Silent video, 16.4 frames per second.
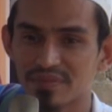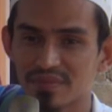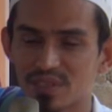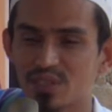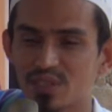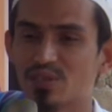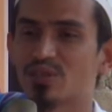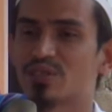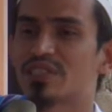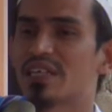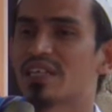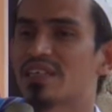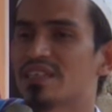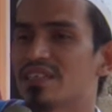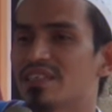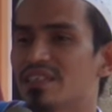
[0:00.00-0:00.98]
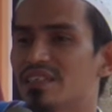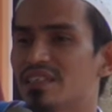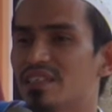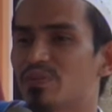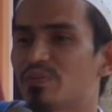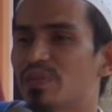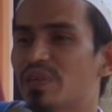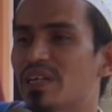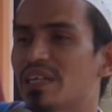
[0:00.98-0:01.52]
Si Joshan ini
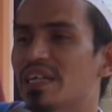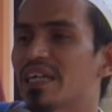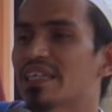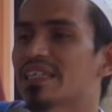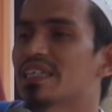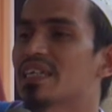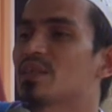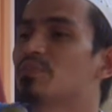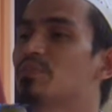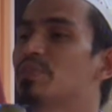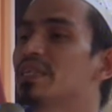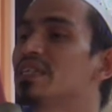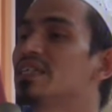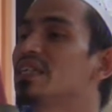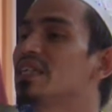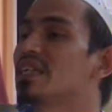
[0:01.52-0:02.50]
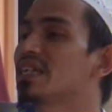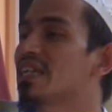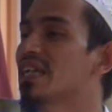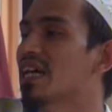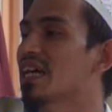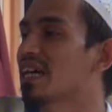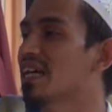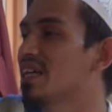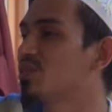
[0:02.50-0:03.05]
diperlihatkan pinggir
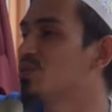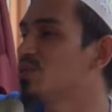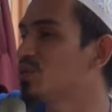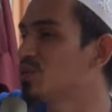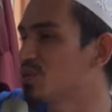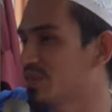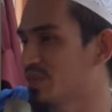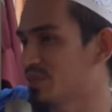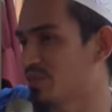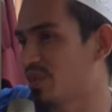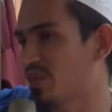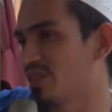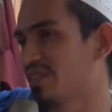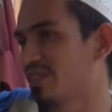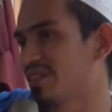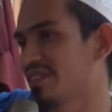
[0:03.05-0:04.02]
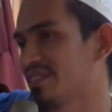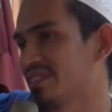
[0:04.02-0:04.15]
neraka dulu sama Allah.